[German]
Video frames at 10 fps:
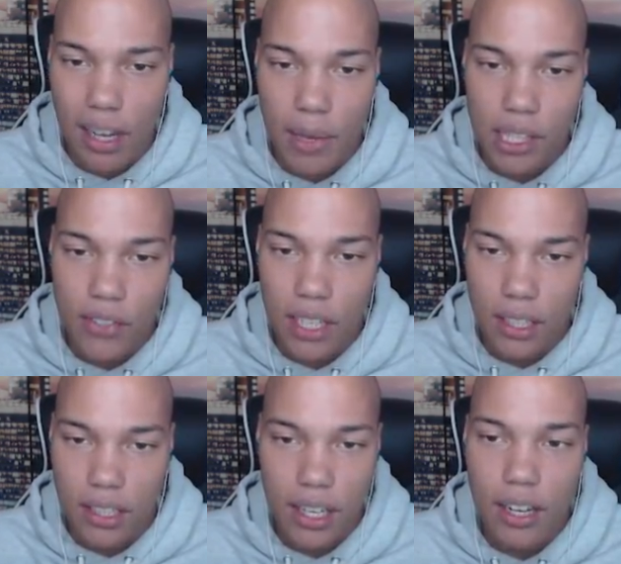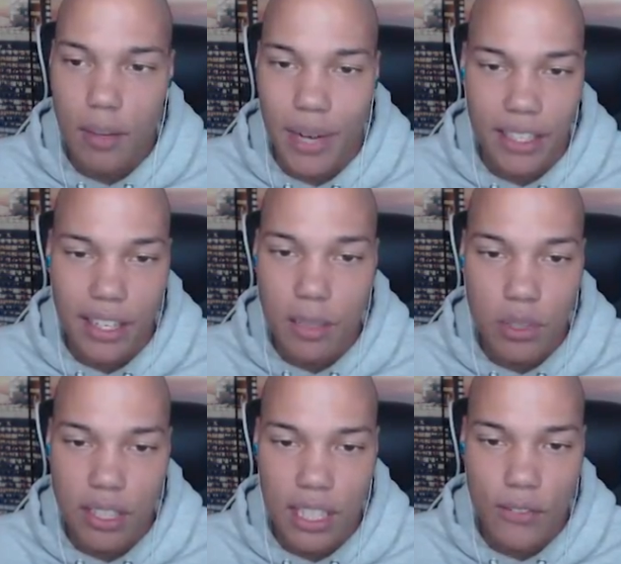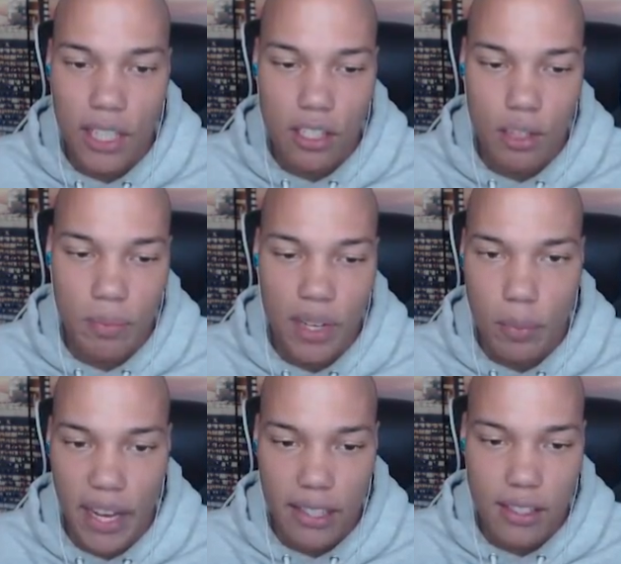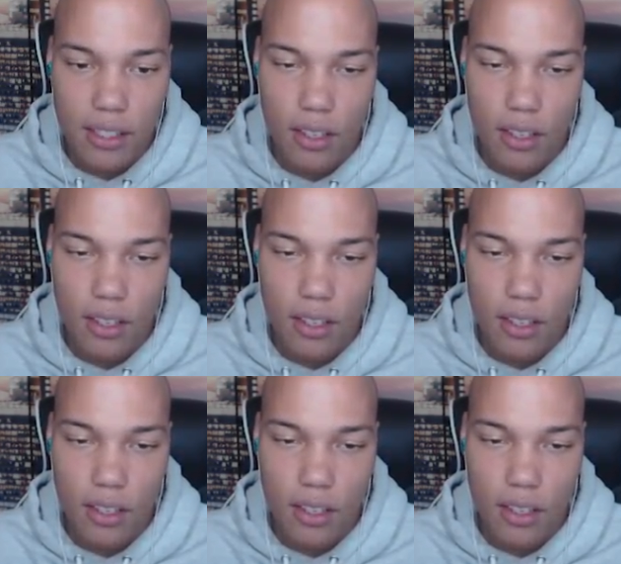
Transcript: ich habe ja jetzt wieder einen Kill gemacht. Eigentlich müsste ich jetzt wieder zum, zum ersten...